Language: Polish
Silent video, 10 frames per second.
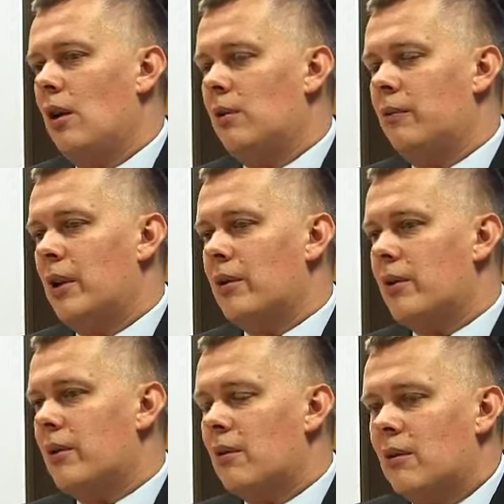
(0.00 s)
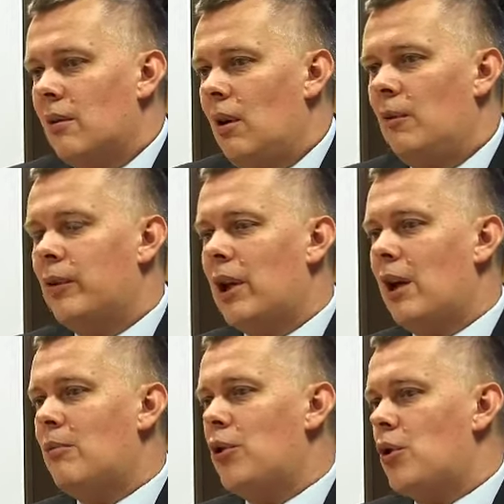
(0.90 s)
e, więc
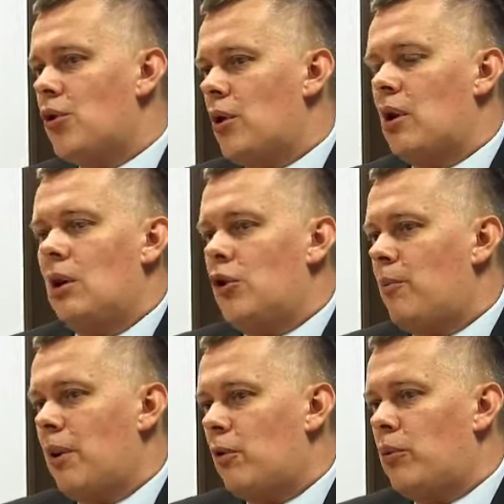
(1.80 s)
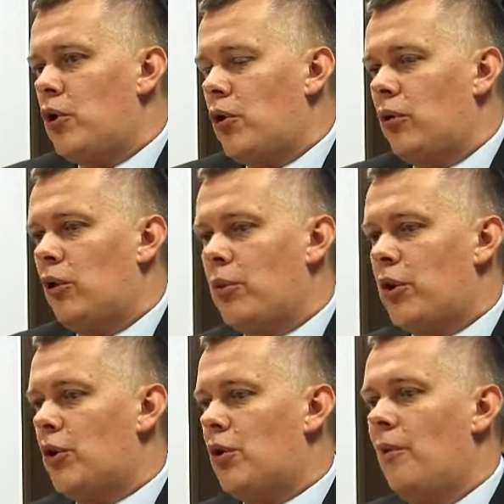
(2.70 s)
wydaje mi się, że trzeba robić to i to.
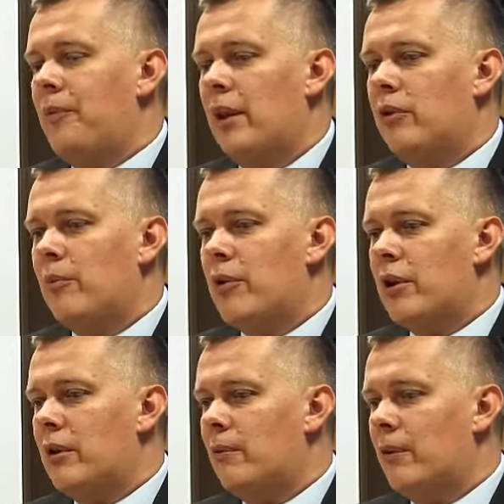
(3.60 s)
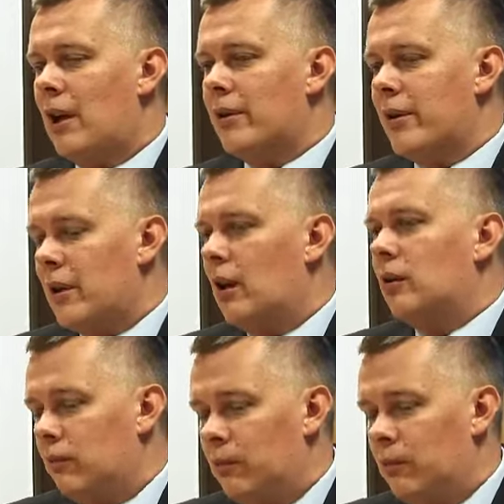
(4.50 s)
Przecież Niemcy i Francja,